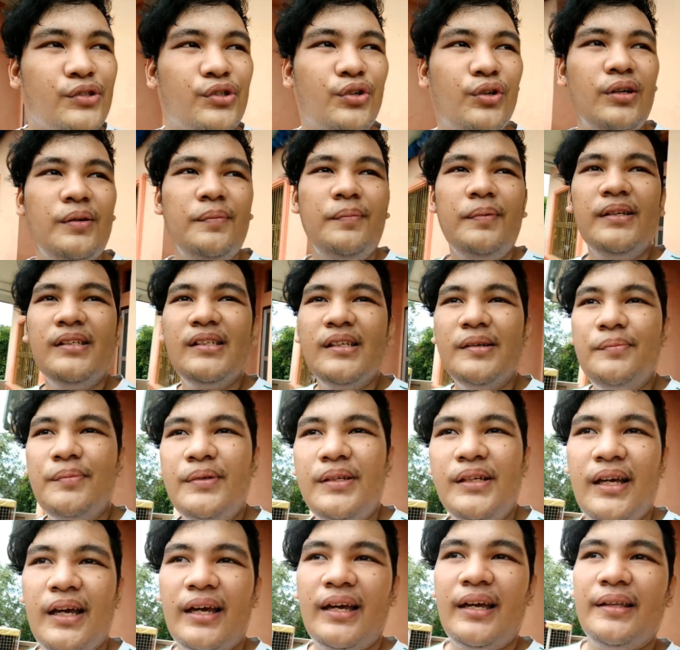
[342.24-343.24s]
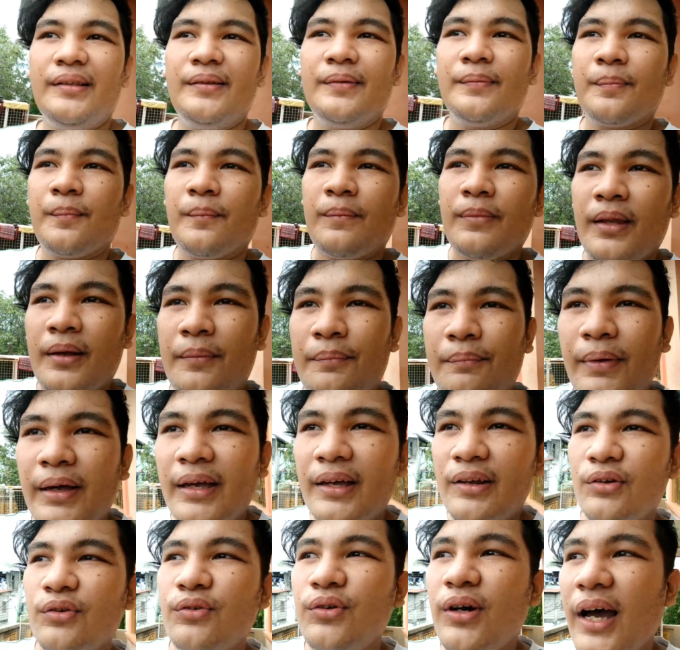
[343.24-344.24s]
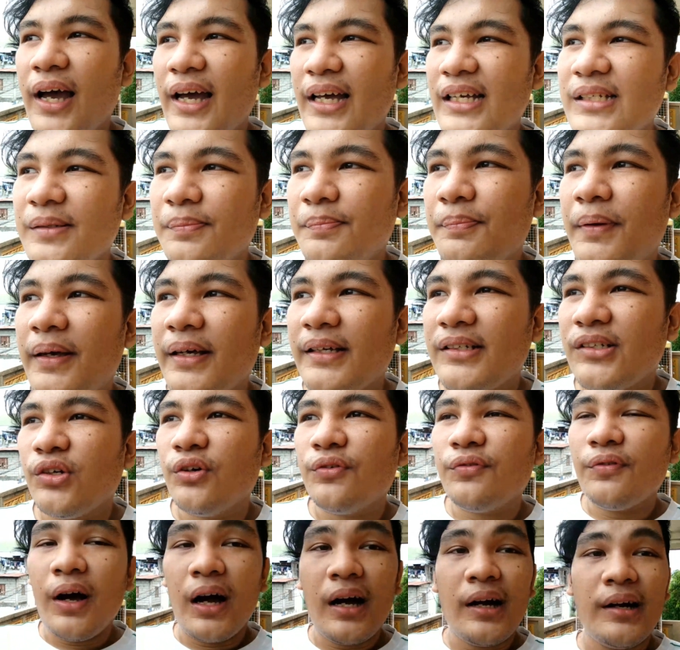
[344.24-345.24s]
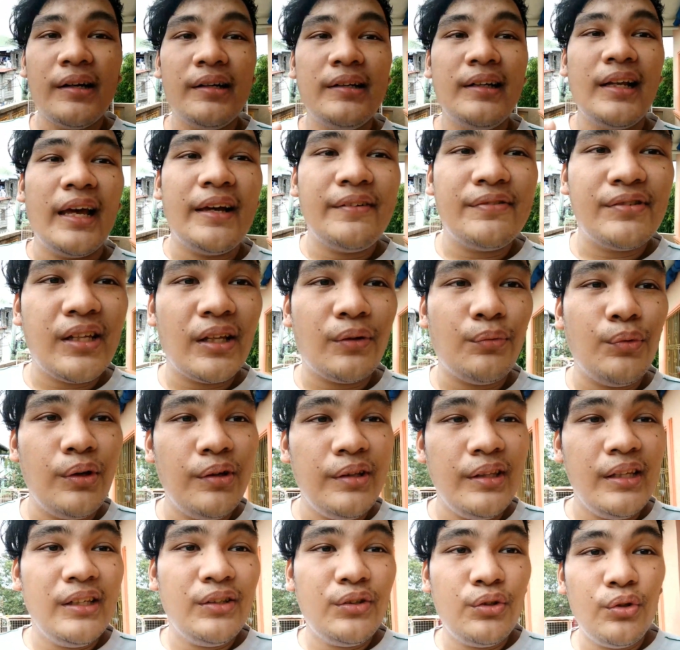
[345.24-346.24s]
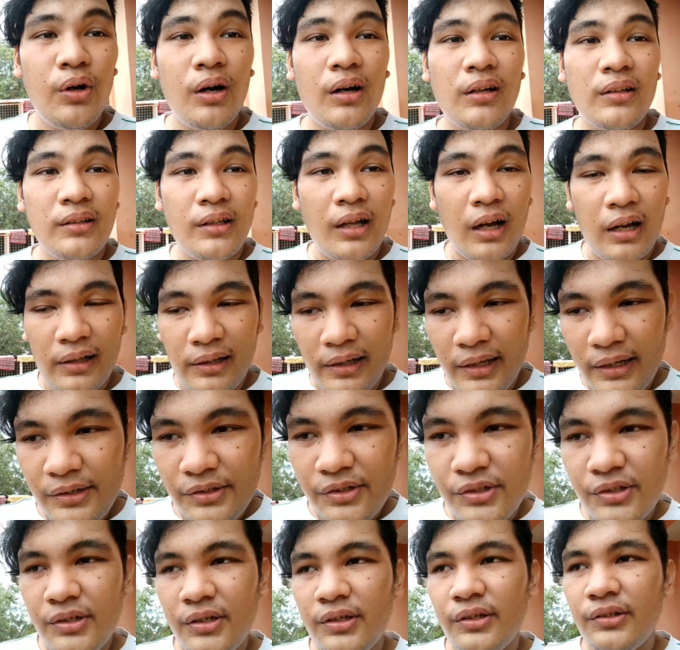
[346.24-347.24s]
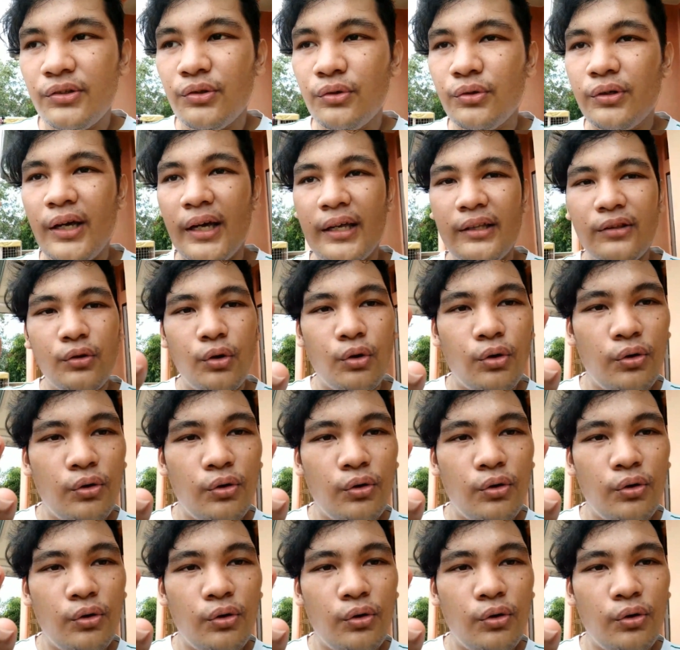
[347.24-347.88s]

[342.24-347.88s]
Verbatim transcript: So, ibig sabihin, merong aspects of our lives that we need to acknowledge to get